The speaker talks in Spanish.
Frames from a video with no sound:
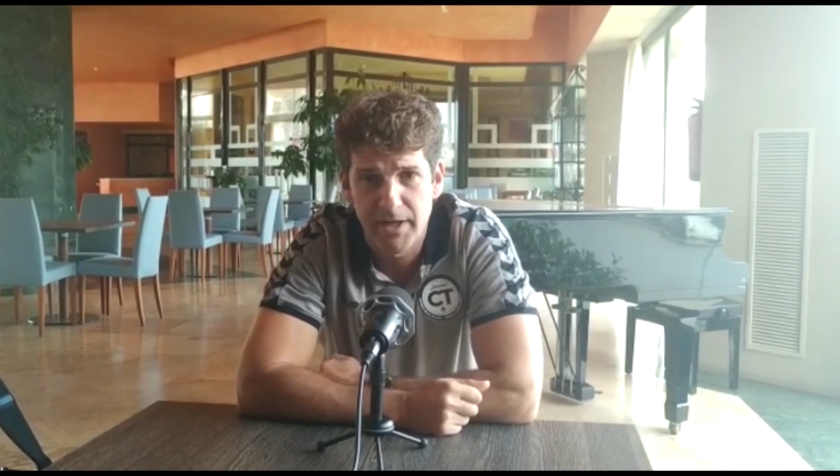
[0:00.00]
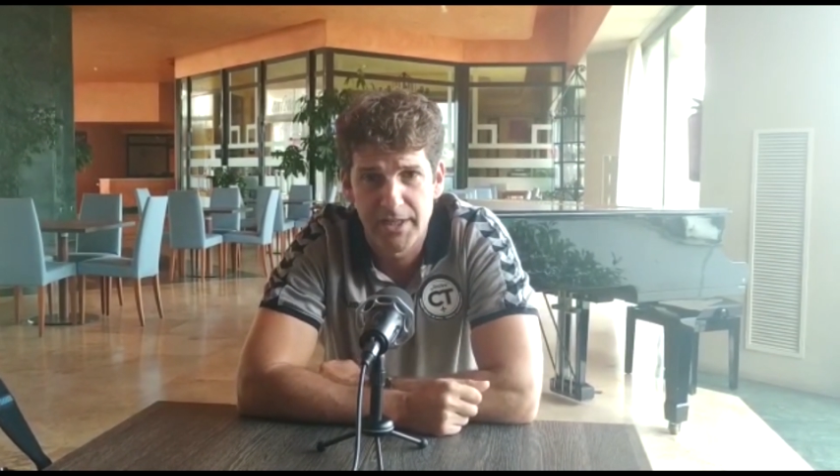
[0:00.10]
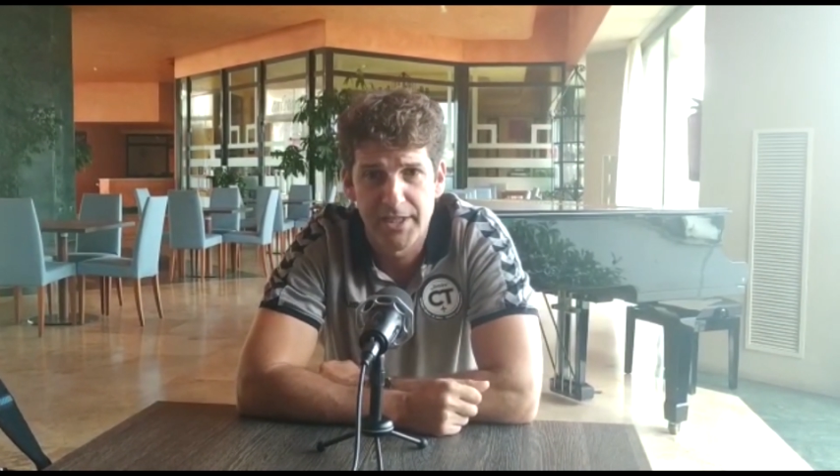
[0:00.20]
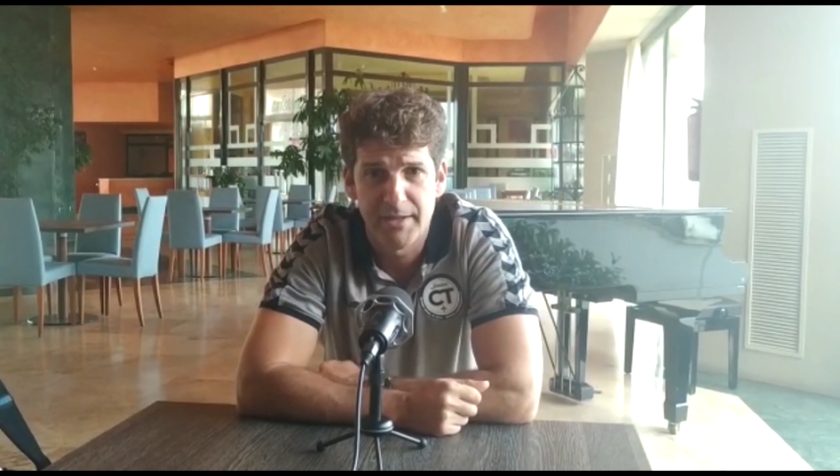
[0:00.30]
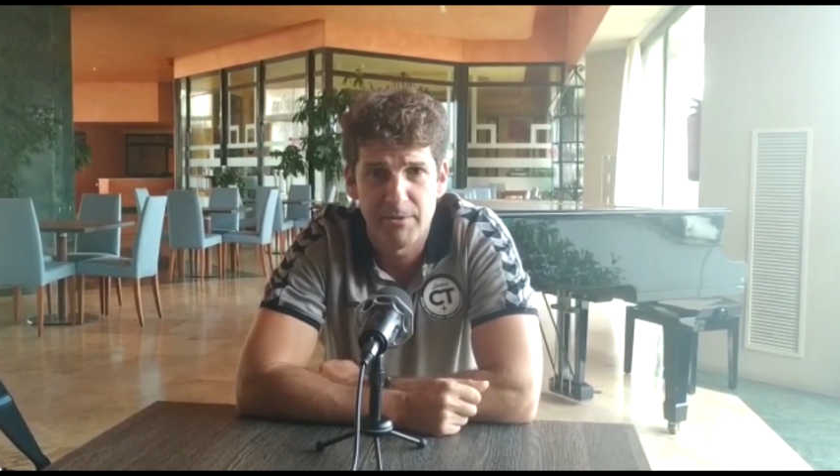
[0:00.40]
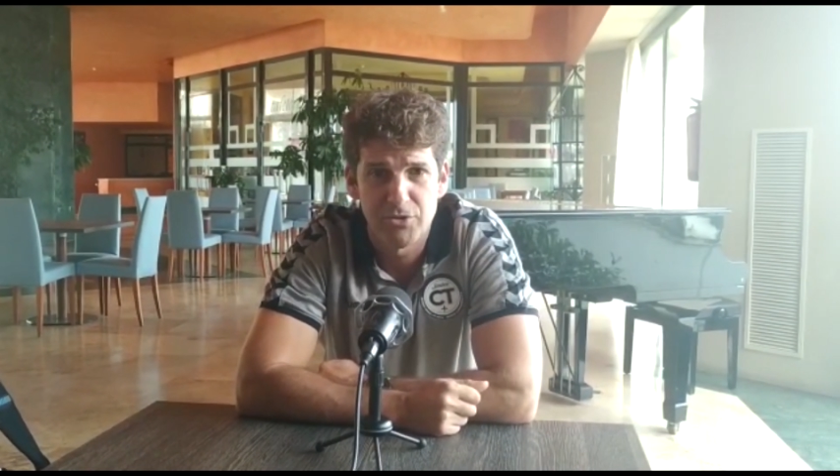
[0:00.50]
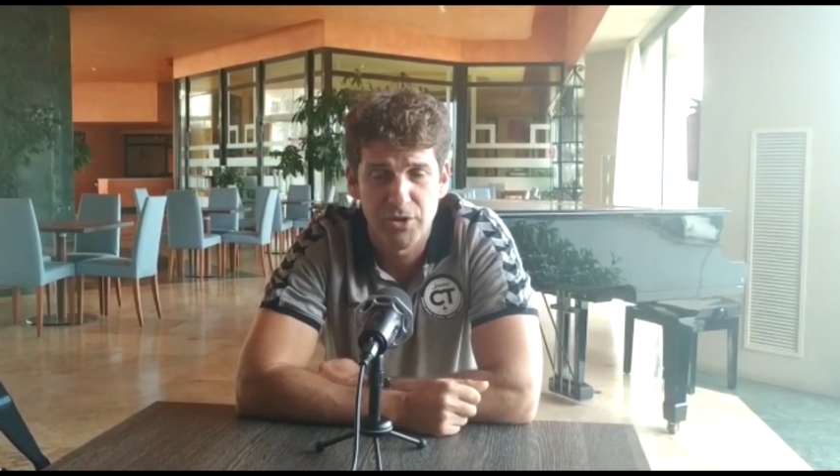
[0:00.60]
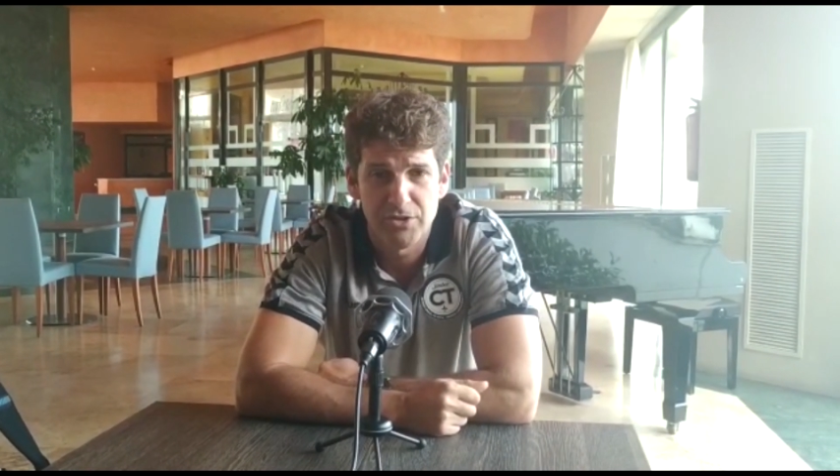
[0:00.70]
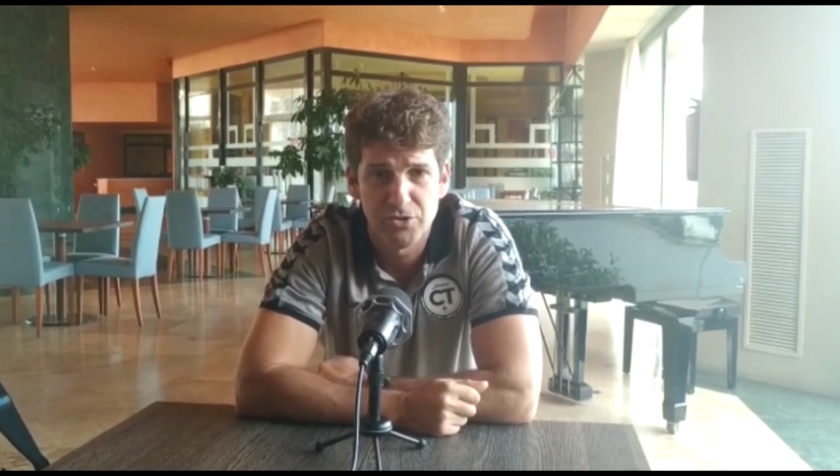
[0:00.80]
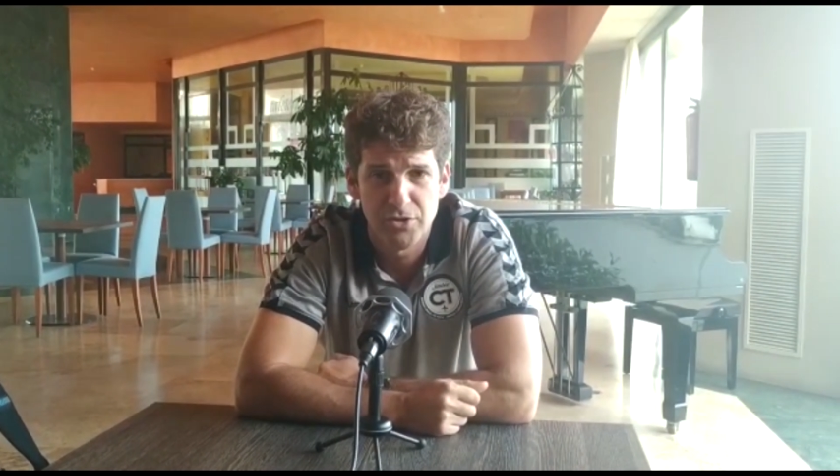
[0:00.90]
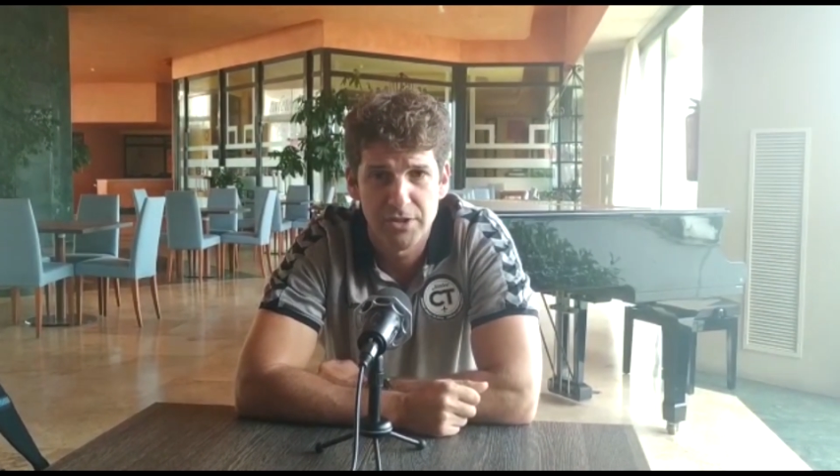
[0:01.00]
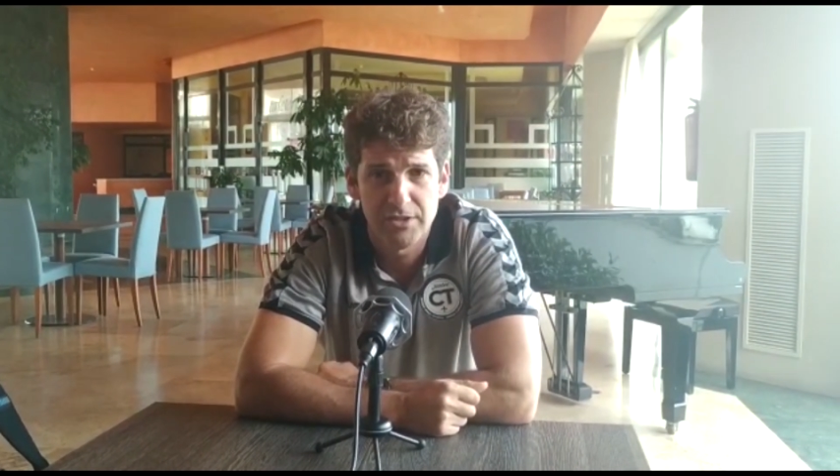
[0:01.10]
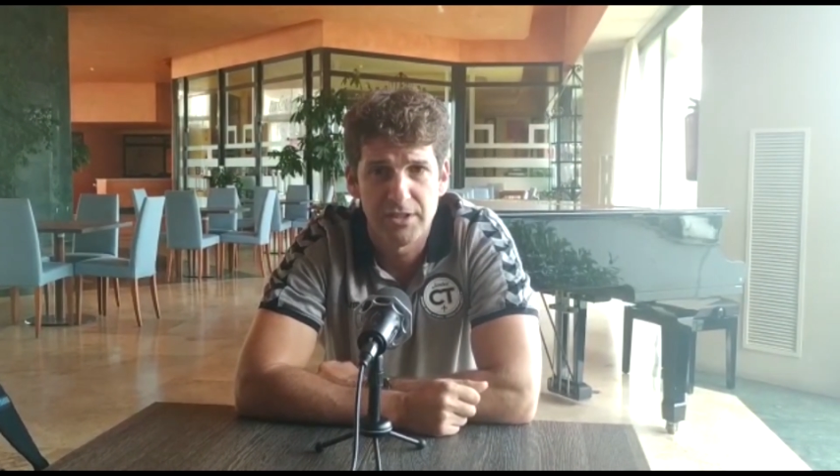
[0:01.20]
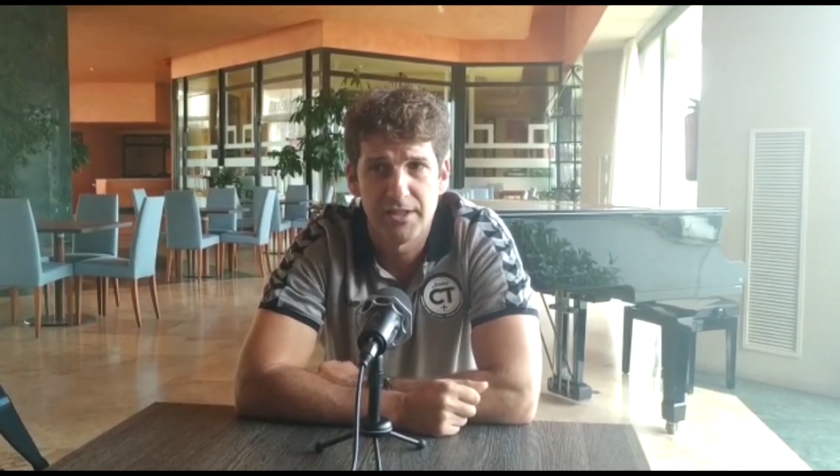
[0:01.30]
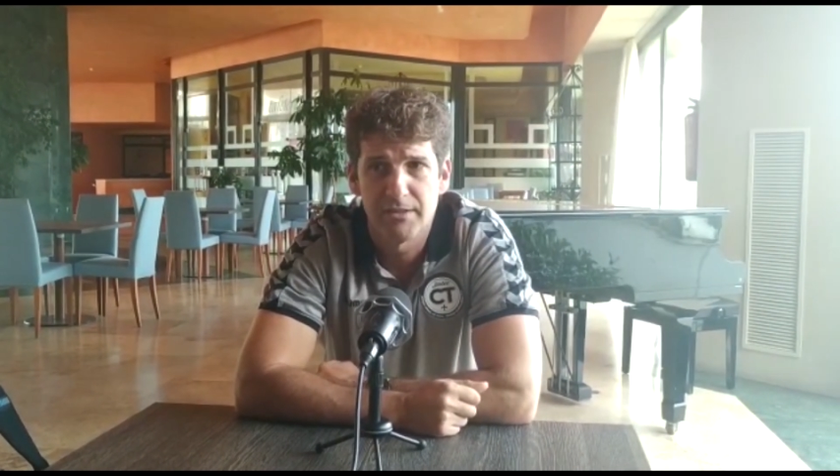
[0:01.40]
generar más
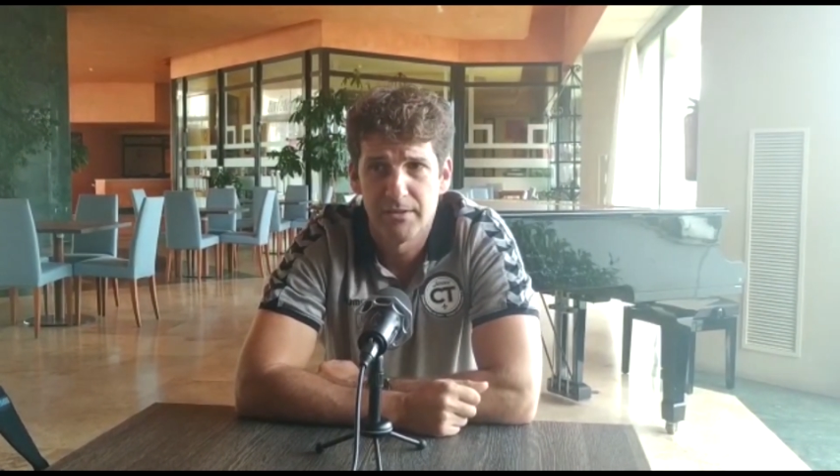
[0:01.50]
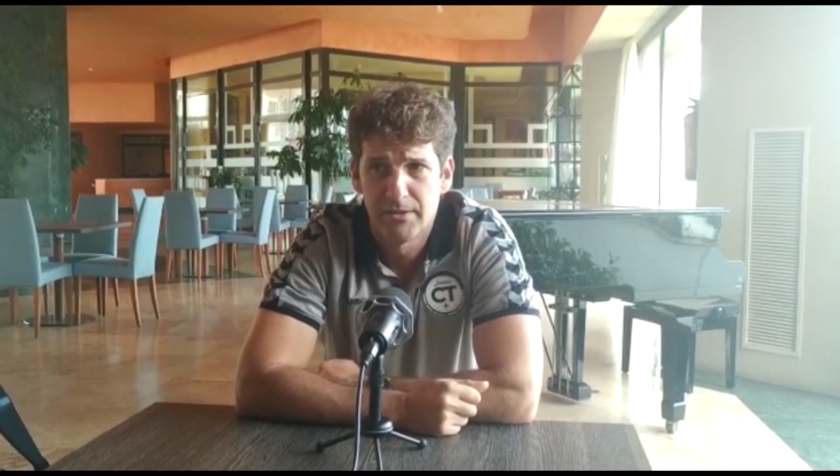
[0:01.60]
ocasiones, tener